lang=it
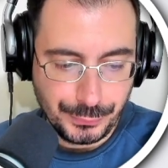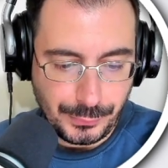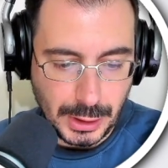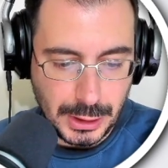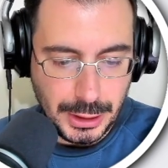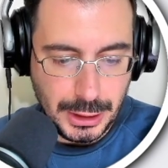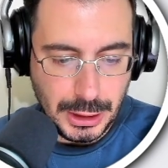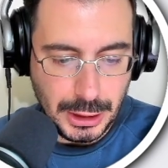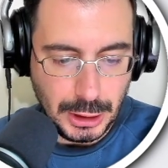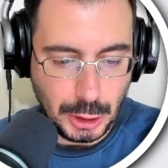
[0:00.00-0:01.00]

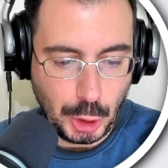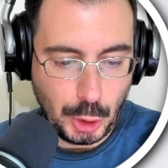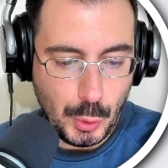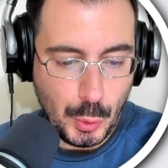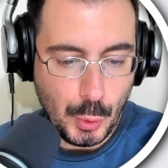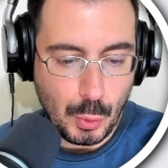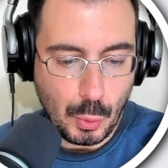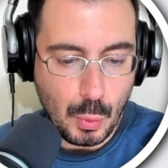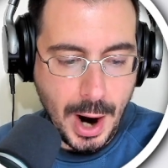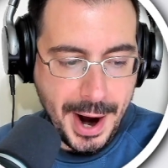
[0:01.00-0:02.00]
il,
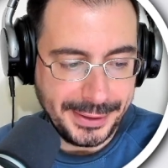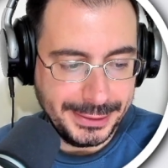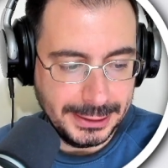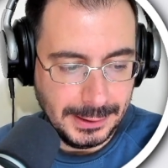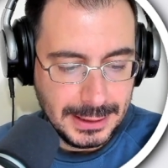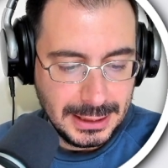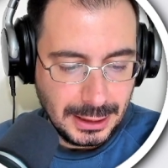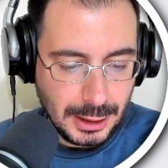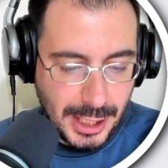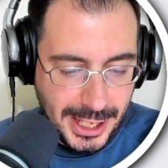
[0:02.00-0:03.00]
Q1,
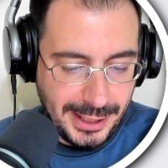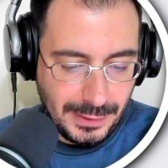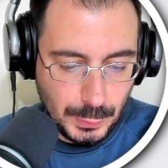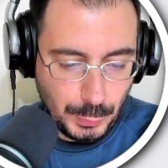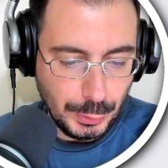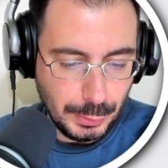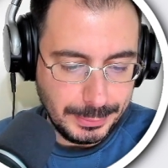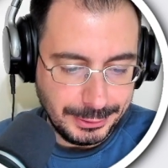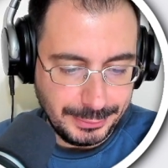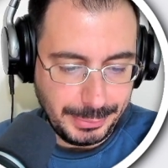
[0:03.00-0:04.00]
eh, YouTube
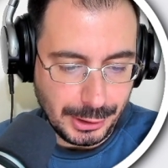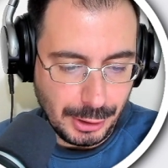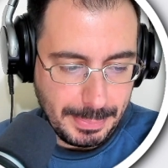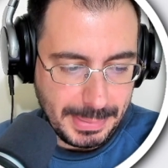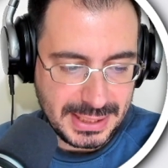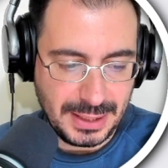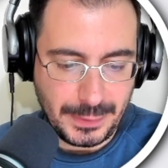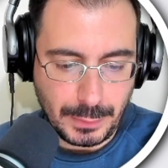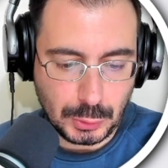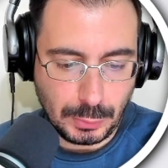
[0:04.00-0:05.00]
però è passata da
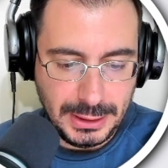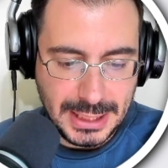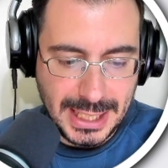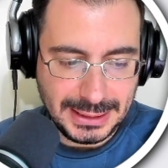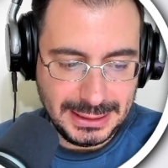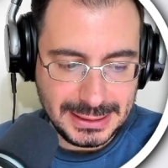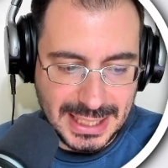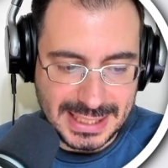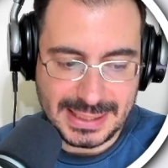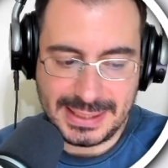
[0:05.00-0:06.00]
4 miliardi a
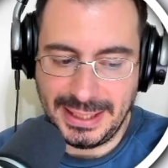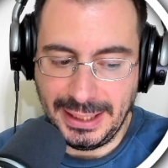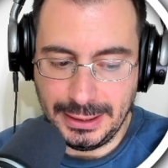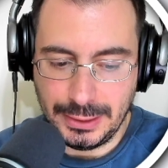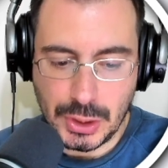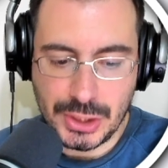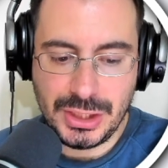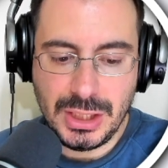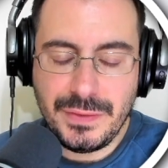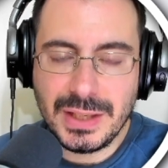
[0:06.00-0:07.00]
6, cioè
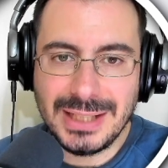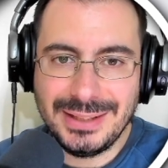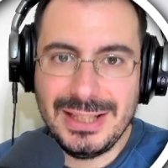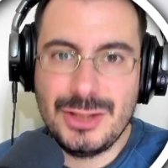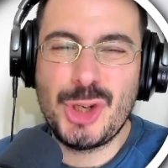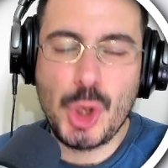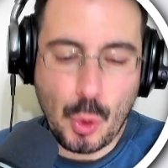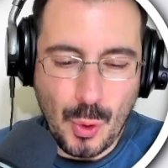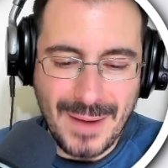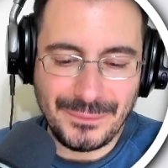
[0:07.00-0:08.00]
significa del
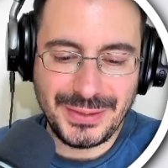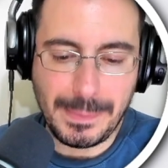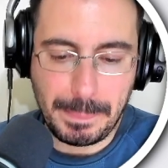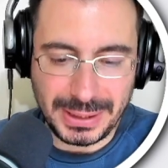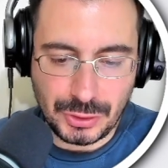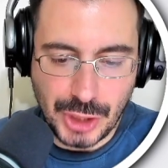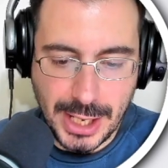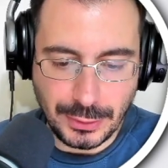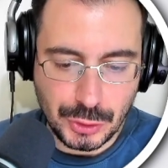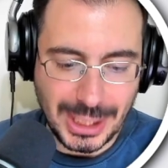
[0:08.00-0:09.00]

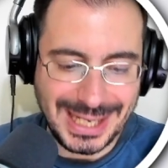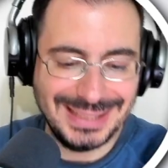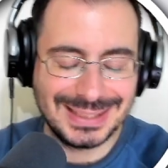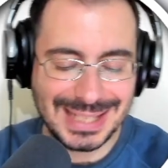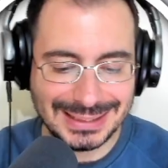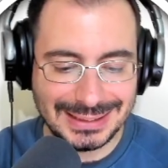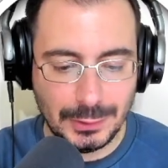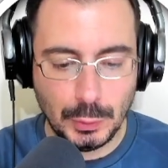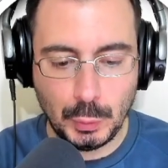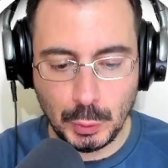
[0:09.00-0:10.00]
50%, cioè le entrate di
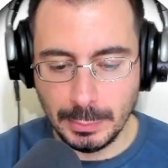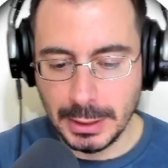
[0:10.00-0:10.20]
YouTube